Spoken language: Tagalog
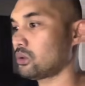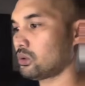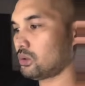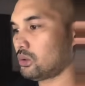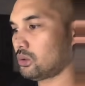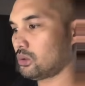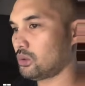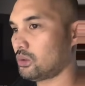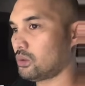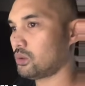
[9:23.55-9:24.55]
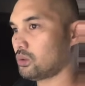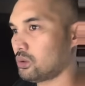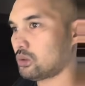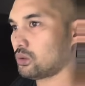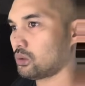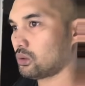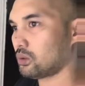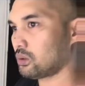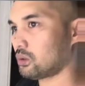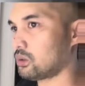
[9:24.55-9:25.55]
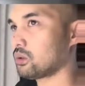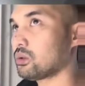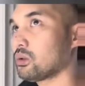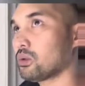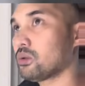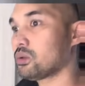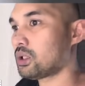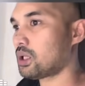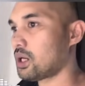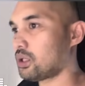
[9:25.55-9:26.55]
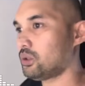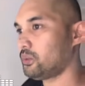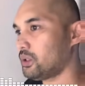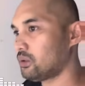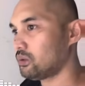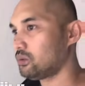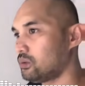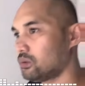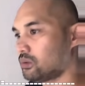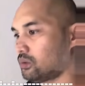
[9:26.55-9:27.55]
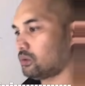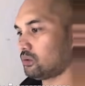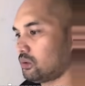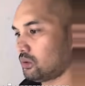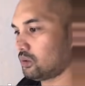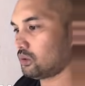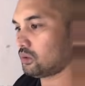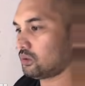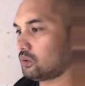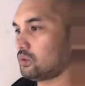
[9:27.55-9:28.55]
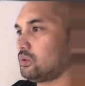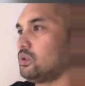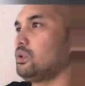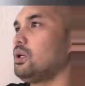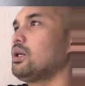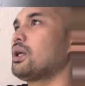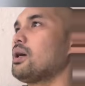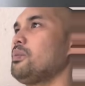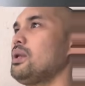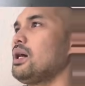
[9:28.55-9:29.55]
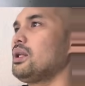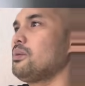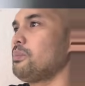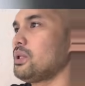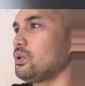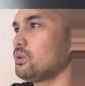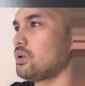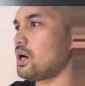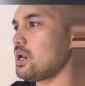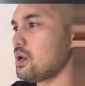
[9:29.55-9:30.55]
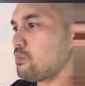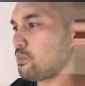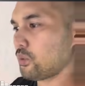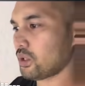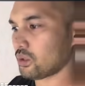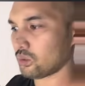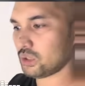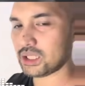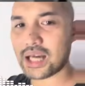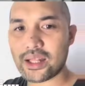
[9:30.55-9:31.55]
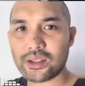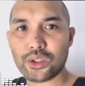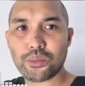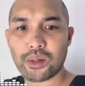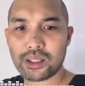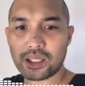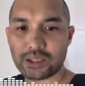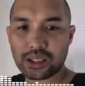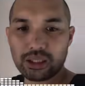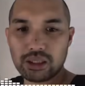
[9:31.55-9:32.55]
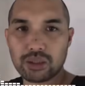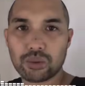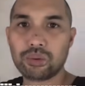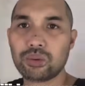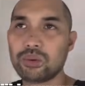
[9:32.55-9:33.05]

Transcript: Hindi ko masasagot yun. Sarado yun. Sarado eh, no? Walang dohan din. At grabe, laki ng pinto. Akala mo, boy, ano, higante yung mga nakatira dito.